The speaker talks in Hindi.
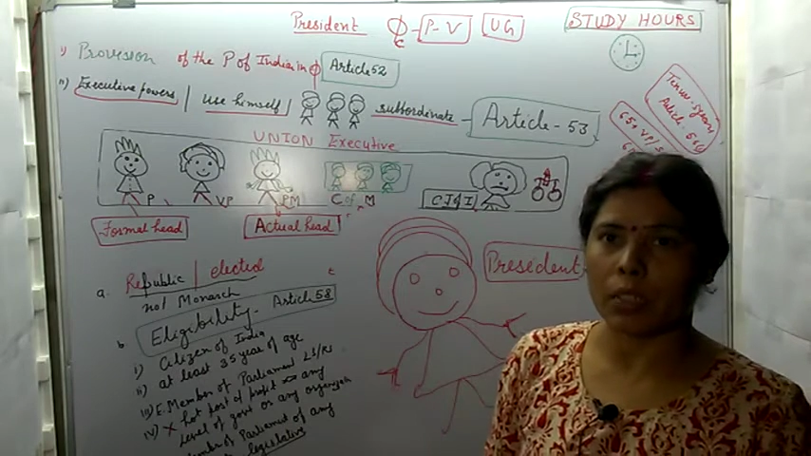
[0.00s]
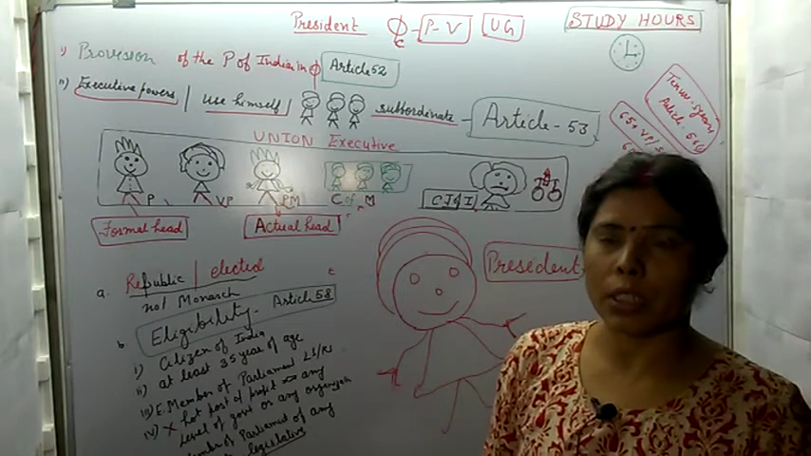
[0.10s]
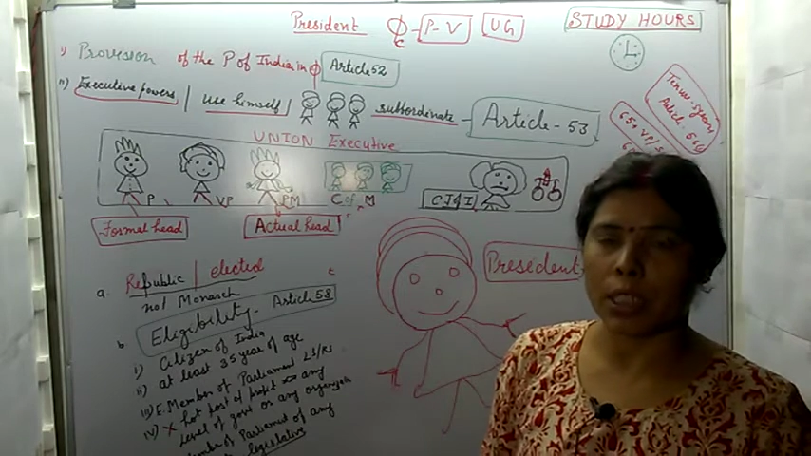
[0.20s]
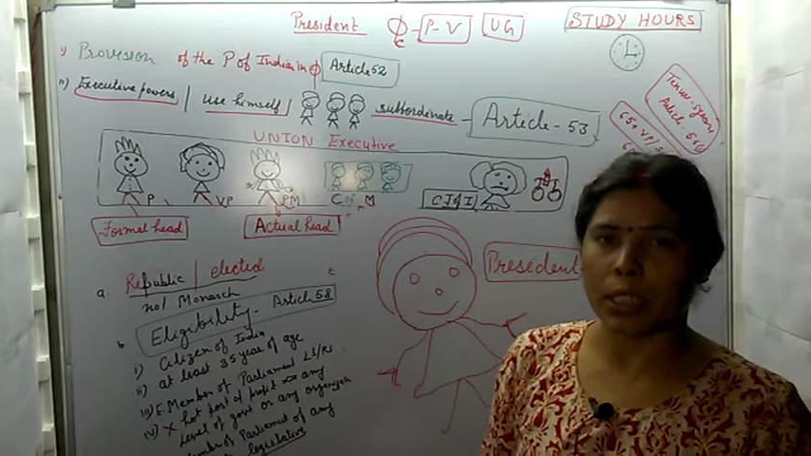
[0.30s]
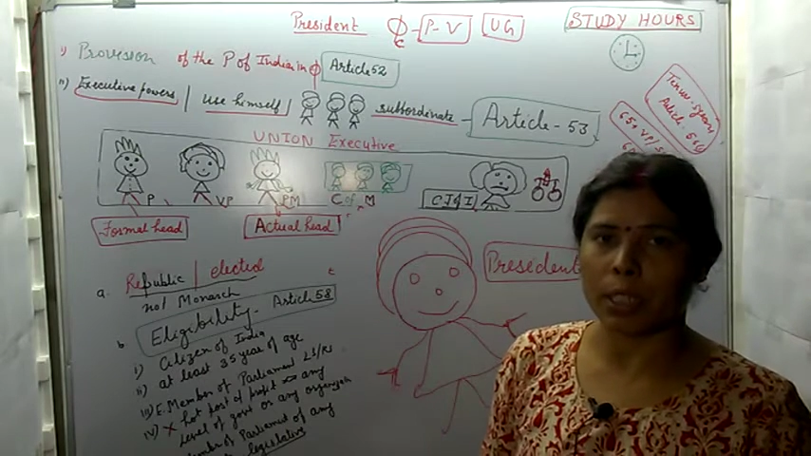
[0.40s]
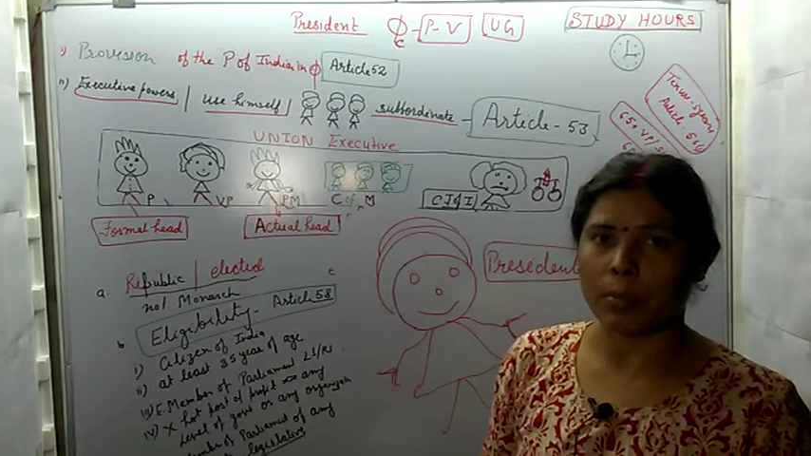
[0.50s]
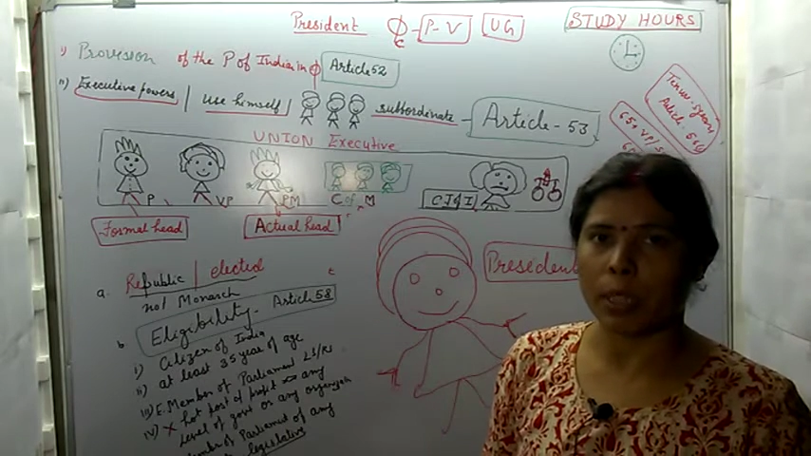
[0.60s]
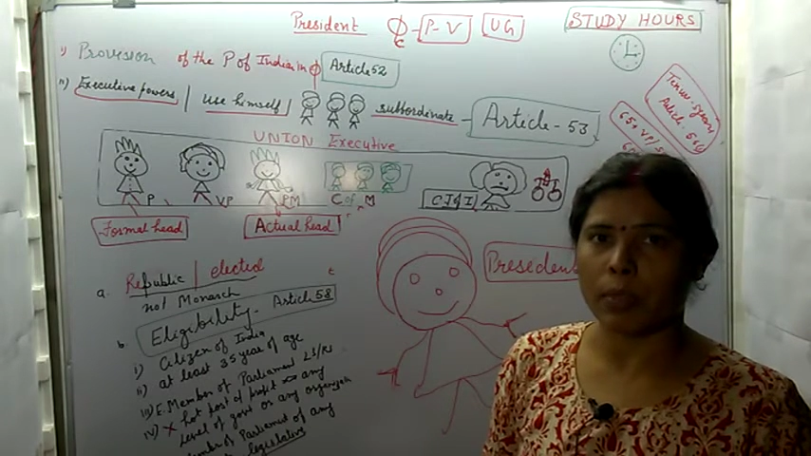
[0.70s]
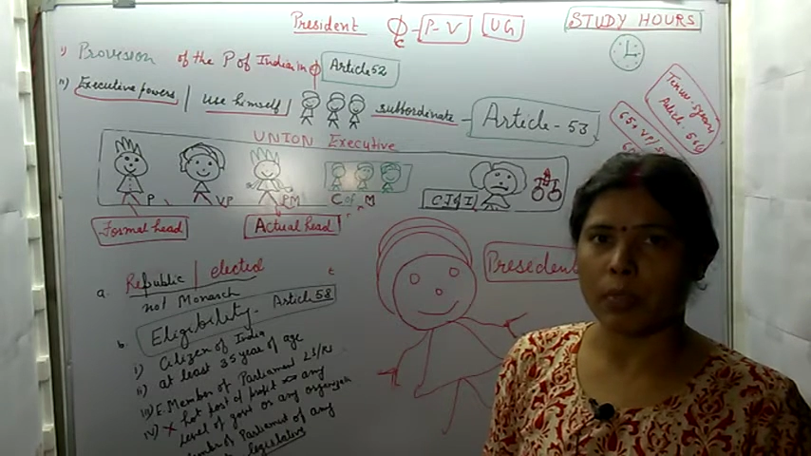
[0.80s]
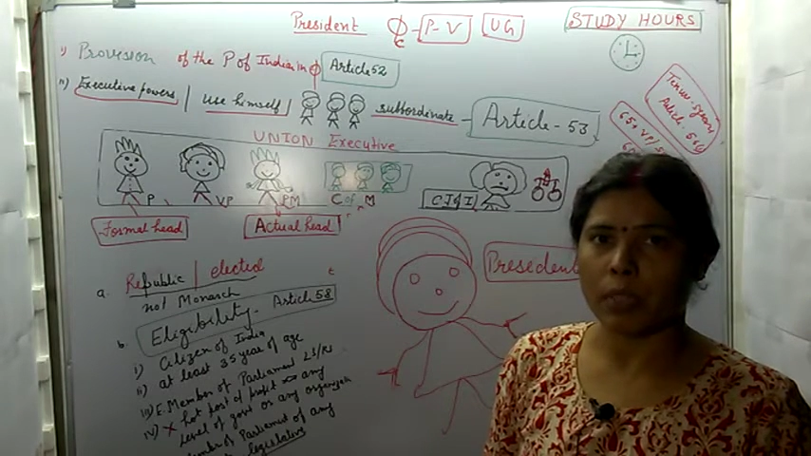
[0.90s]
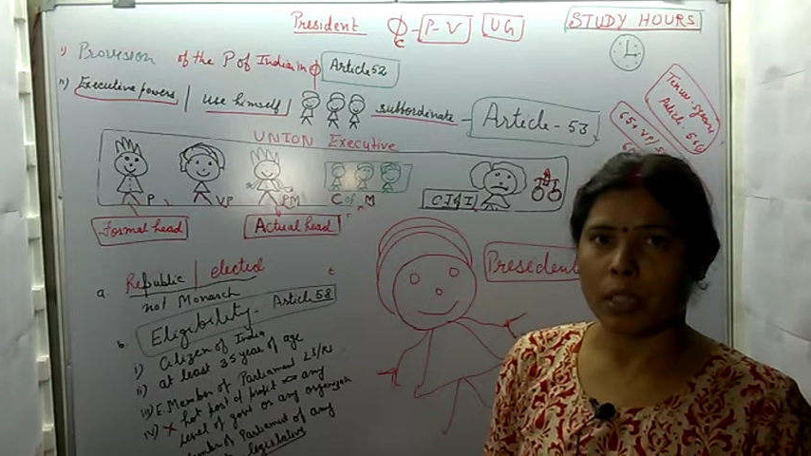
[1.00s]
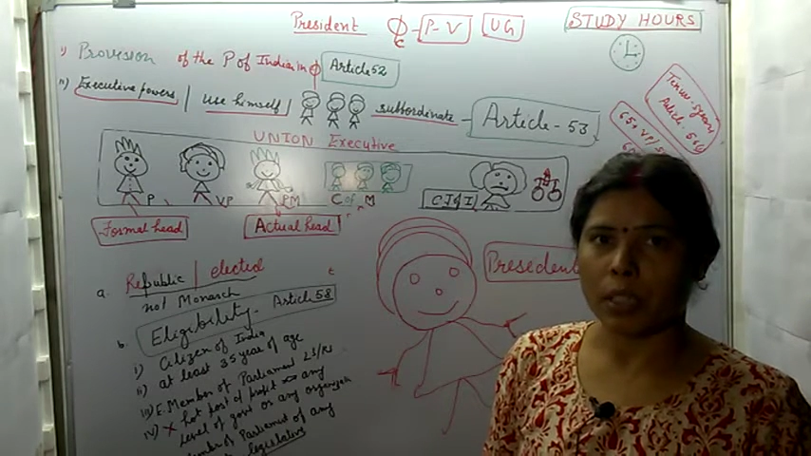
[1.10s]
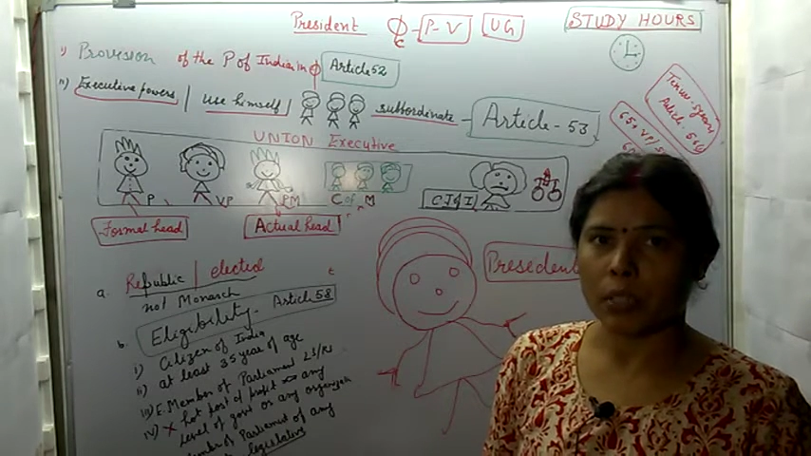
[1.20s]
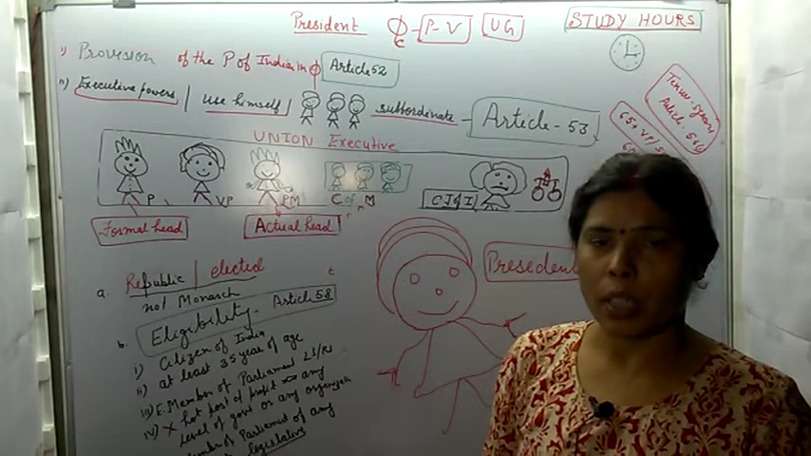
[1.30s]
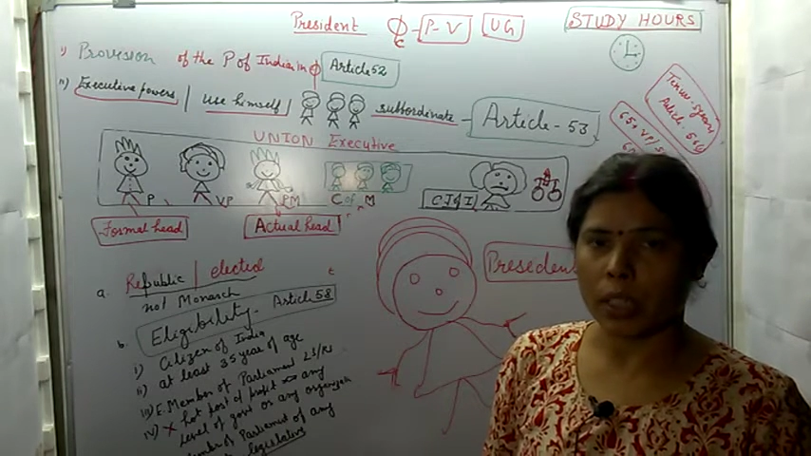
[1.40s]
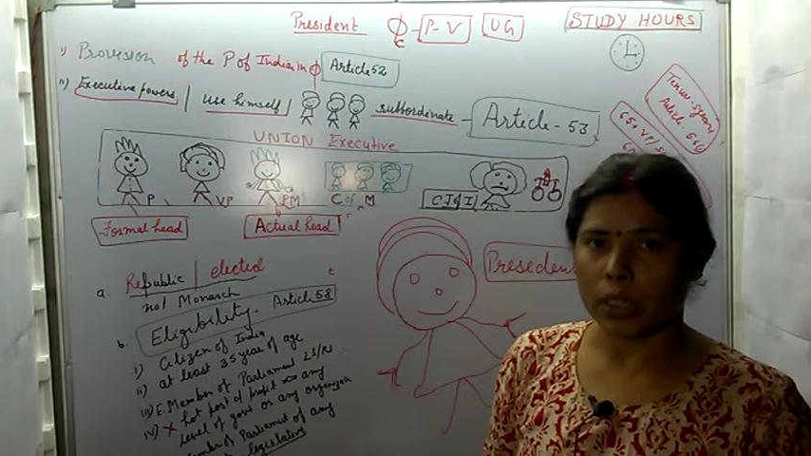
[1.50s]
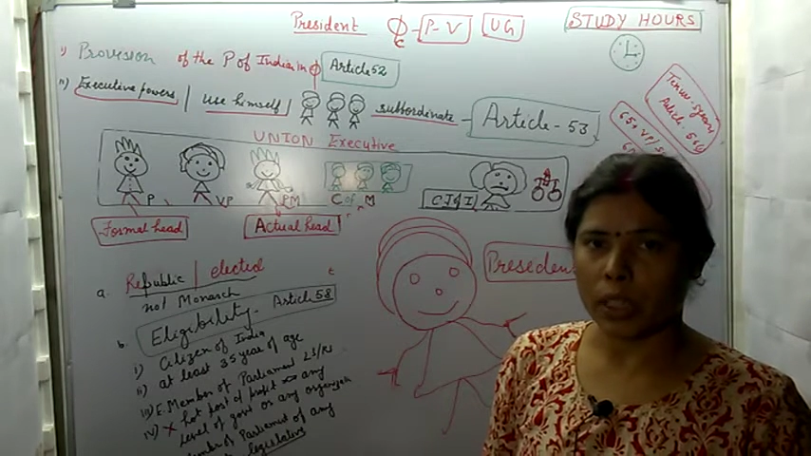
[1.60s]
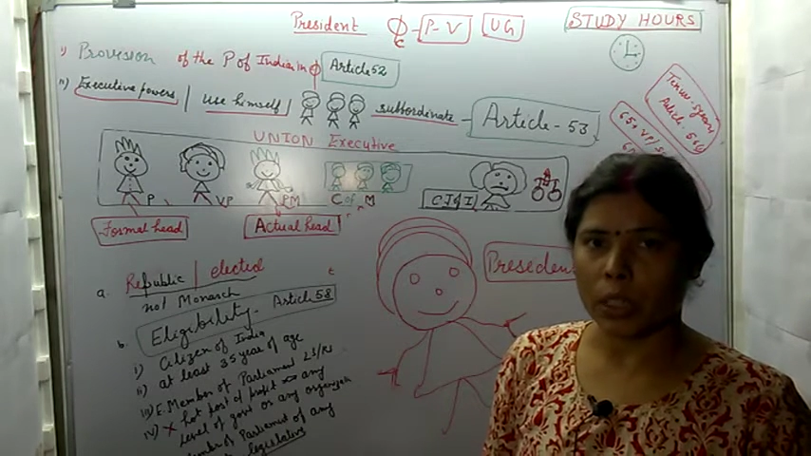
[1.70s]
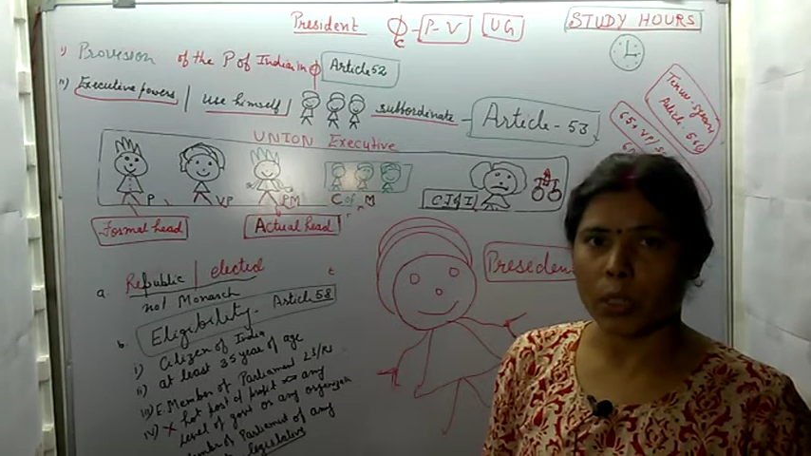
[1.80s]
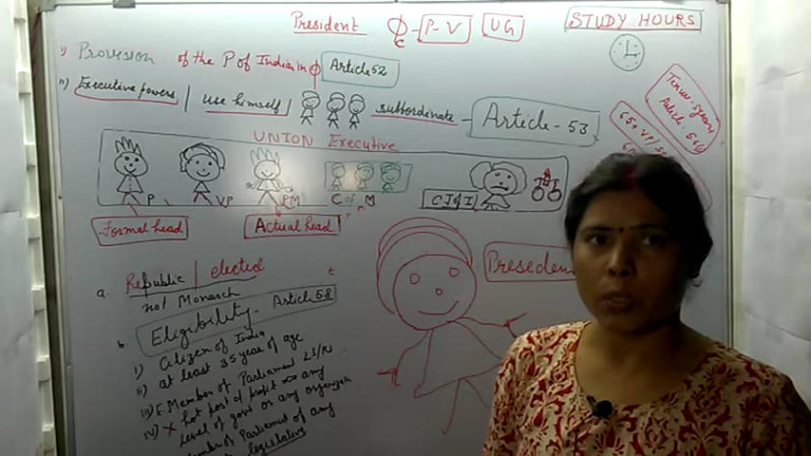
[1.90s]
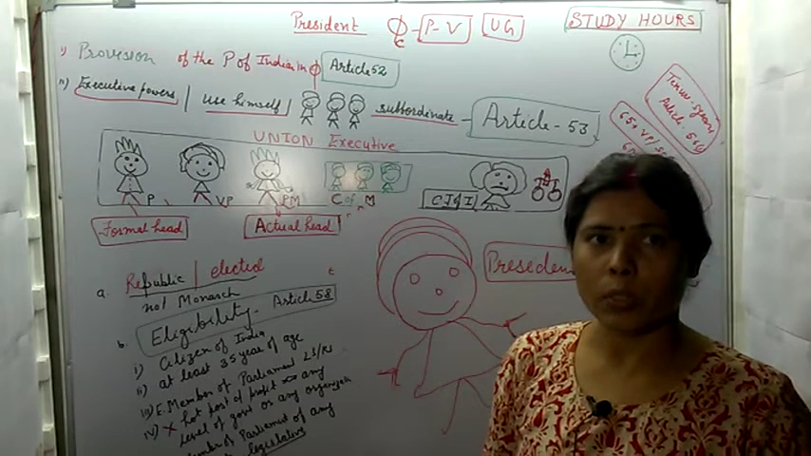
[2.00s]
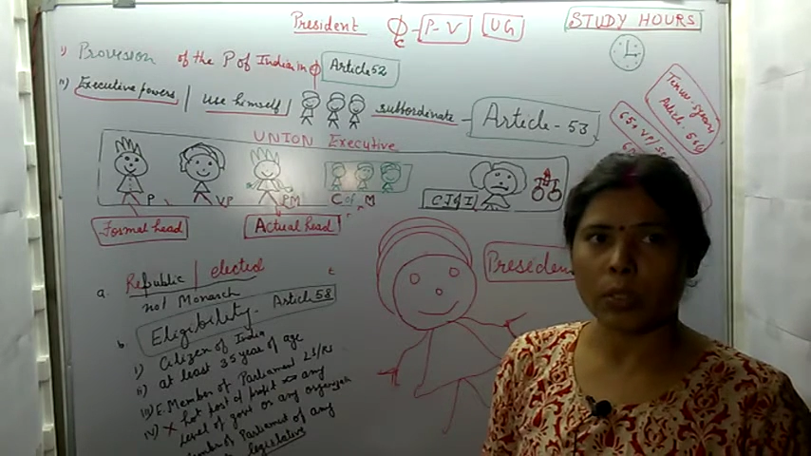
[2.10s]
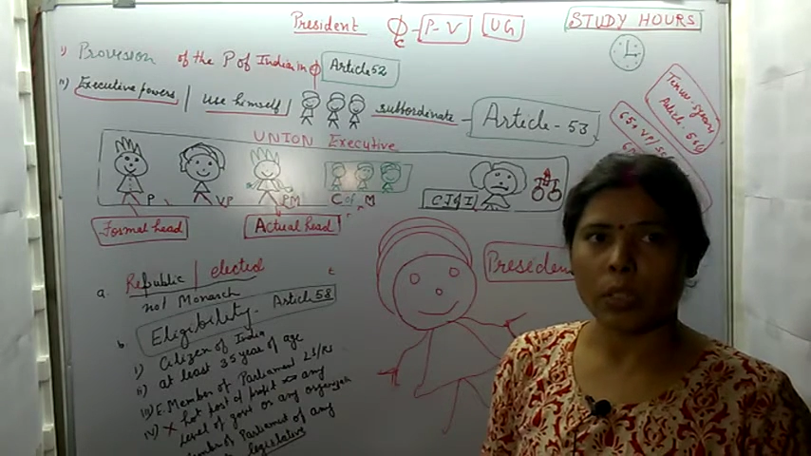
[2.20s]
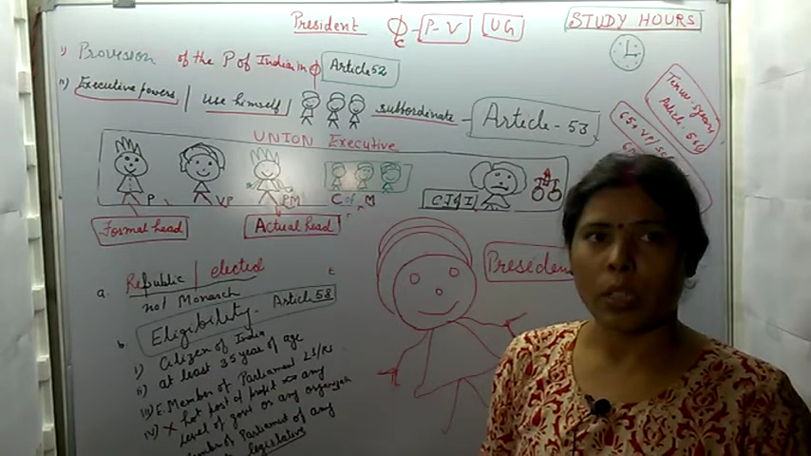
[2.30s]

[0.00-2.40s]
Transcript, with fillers: आवर्स चैनल में स्वागत करती हूं